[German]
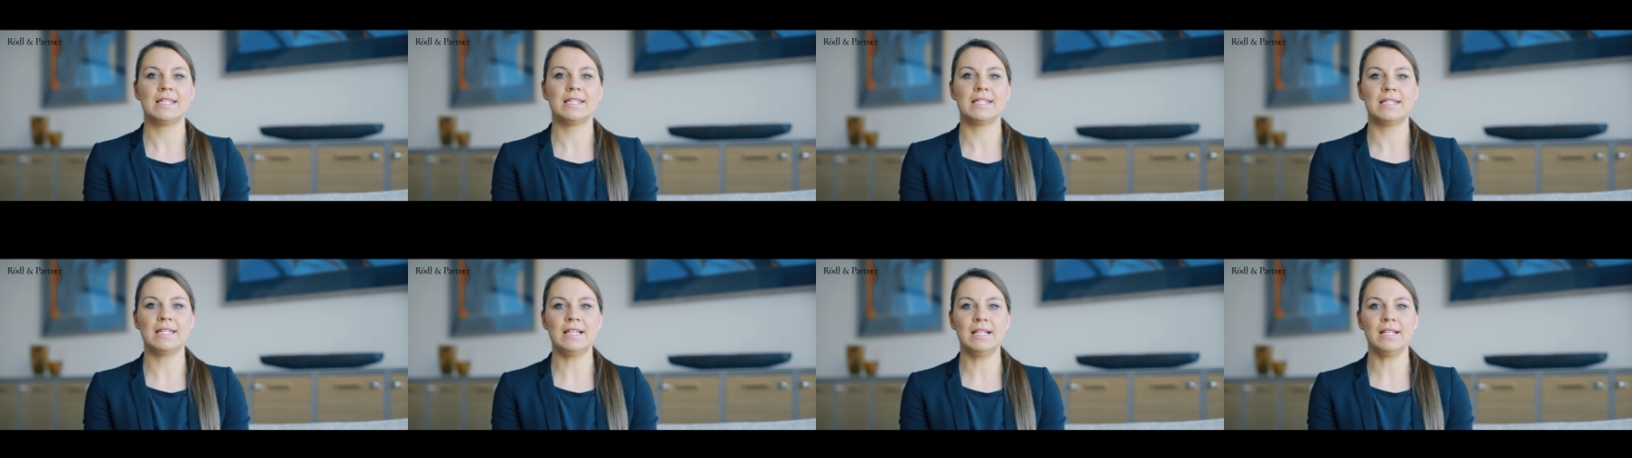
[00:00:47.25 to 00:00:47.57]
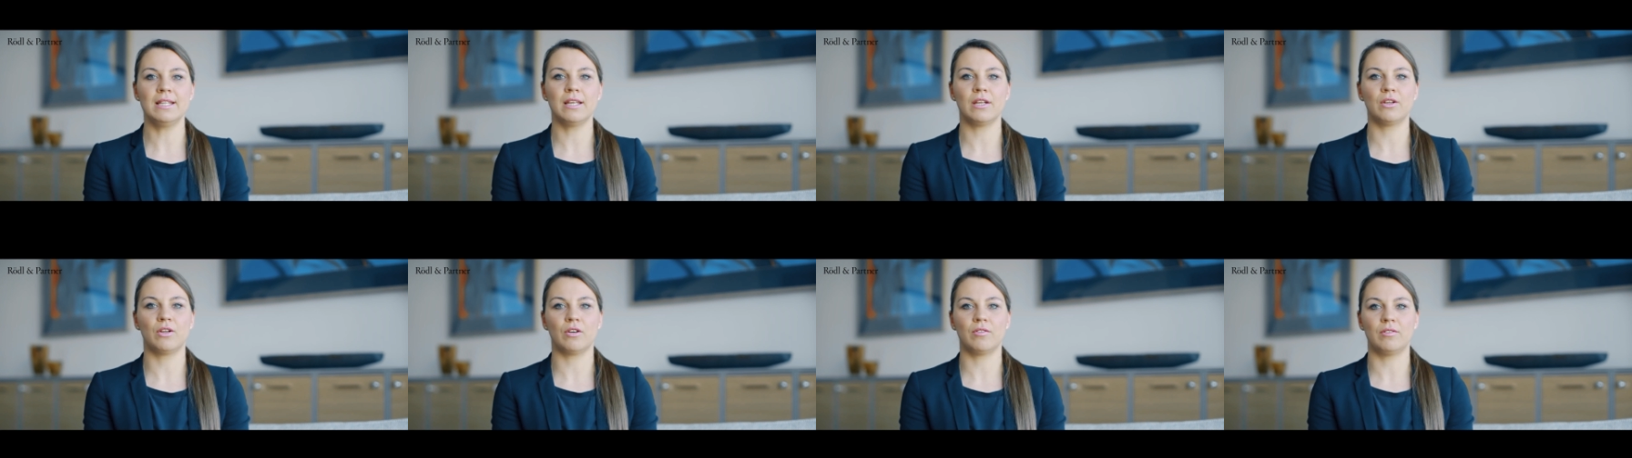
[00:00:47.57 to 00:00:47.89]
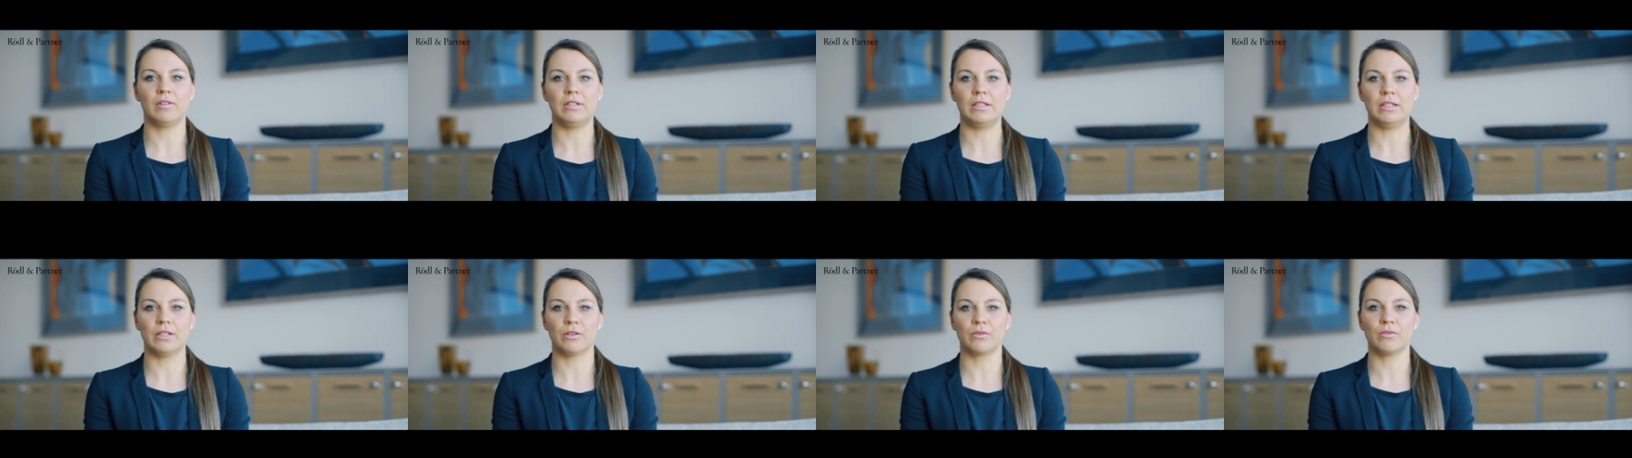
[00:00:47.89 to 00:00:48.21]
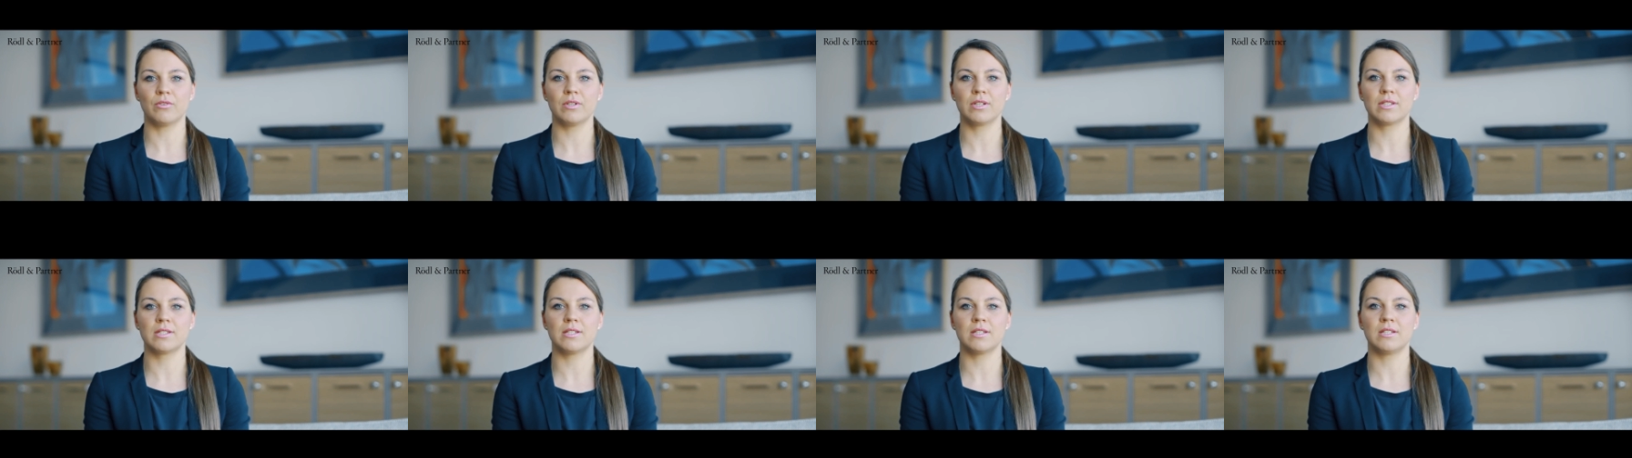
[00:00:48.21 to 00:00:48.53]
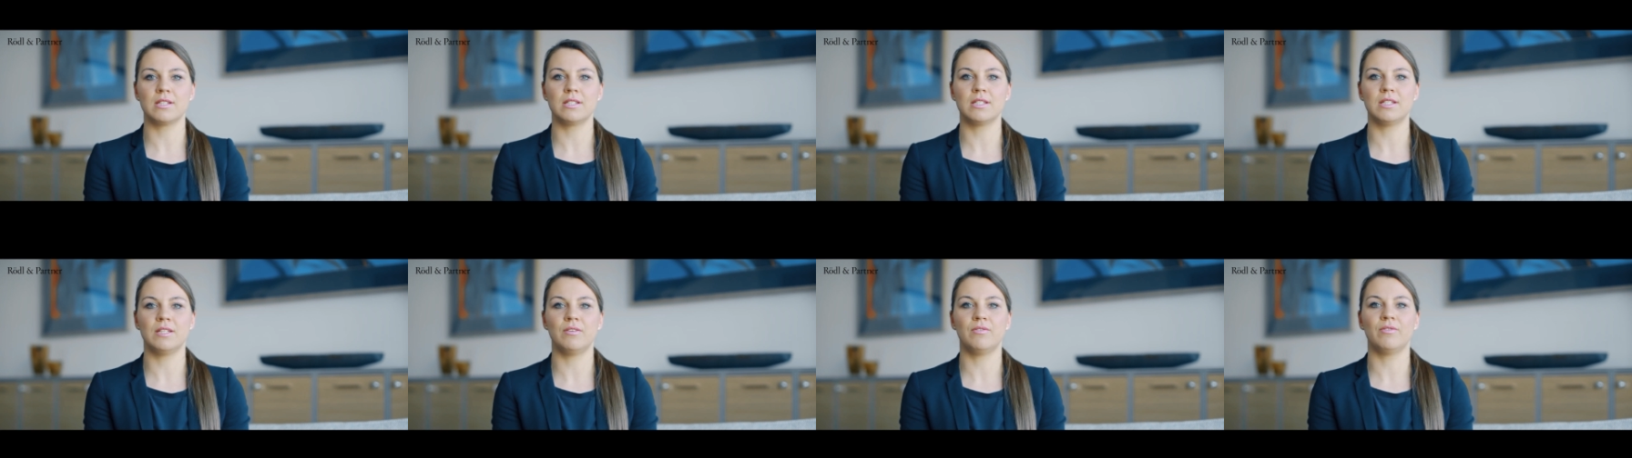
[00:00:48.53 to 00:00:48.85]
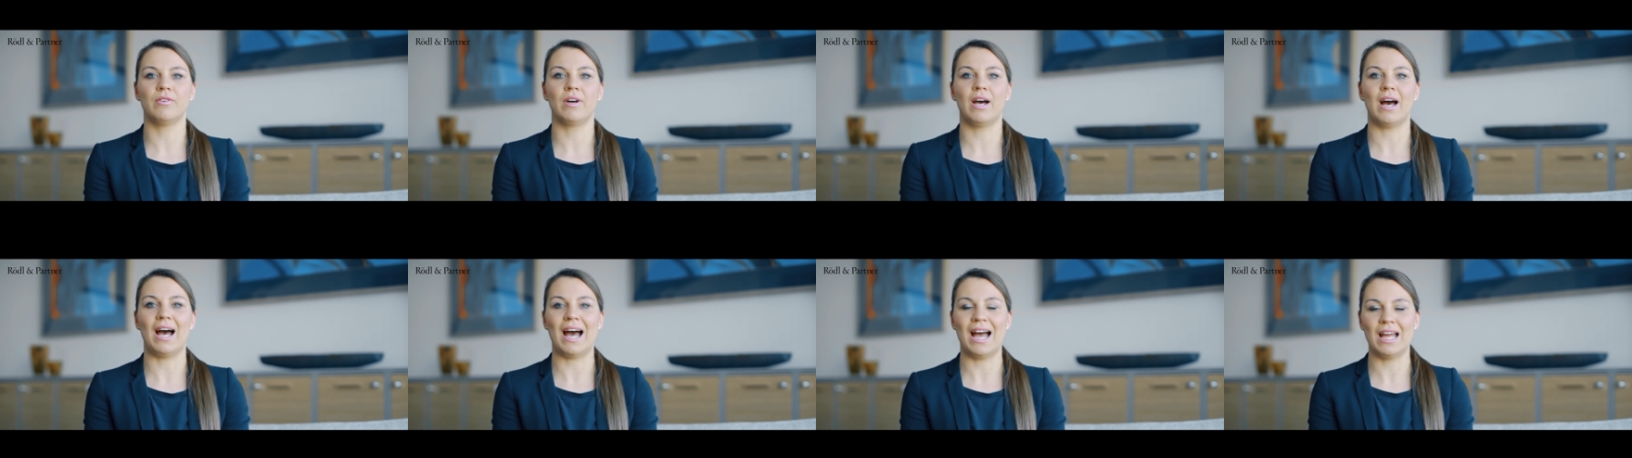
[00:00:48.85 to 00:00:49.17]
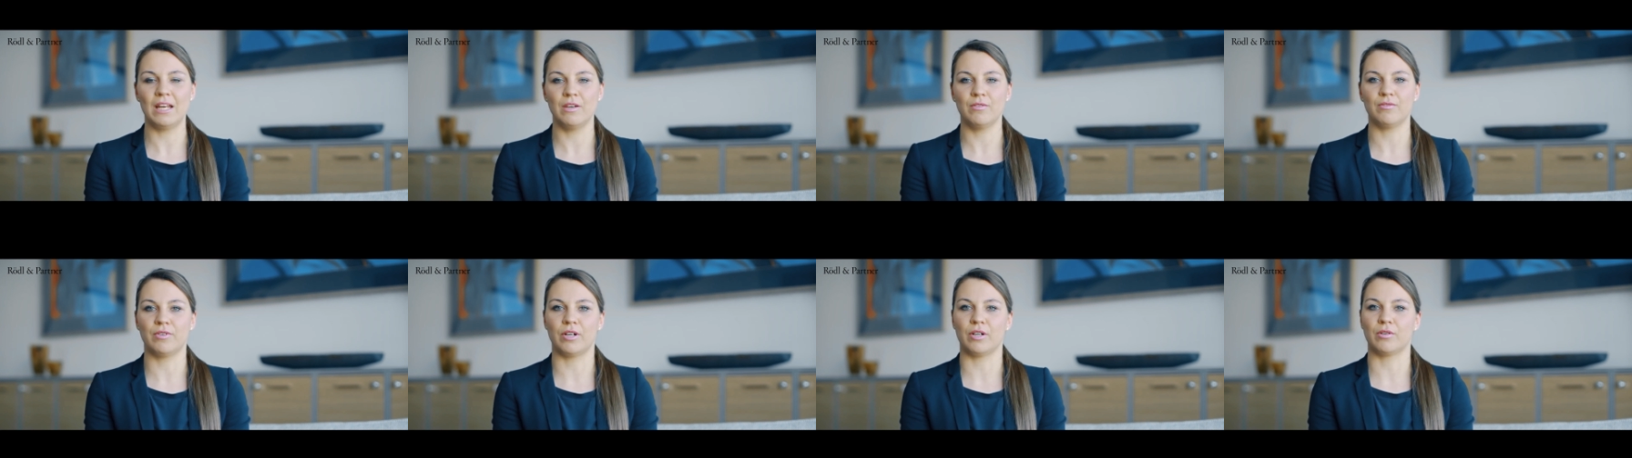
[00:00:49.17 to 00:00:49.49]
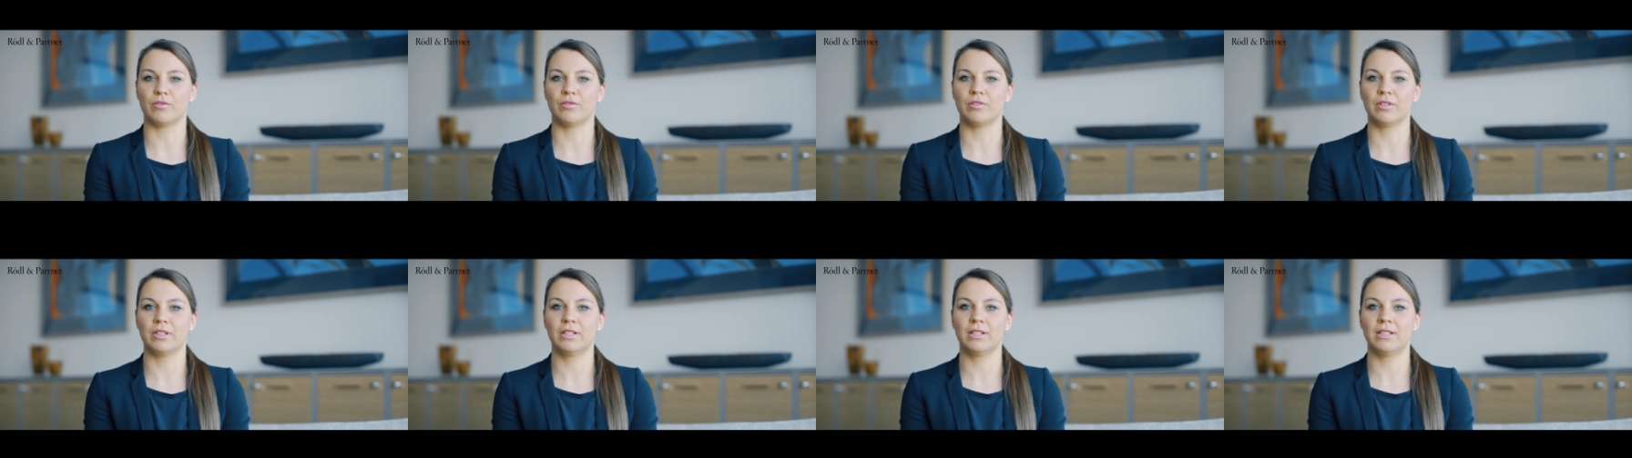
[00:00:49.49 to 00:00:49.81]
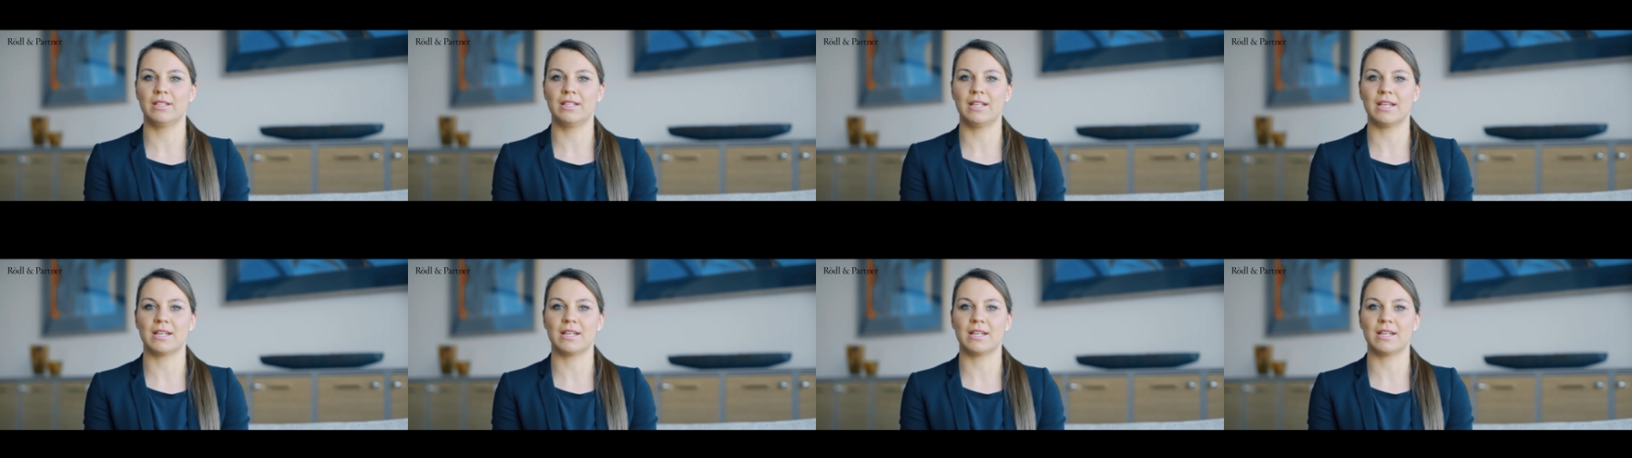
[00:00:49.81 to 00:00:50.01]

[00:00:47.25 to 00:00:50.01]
Ziel der Novellierung sind die Vereinfachung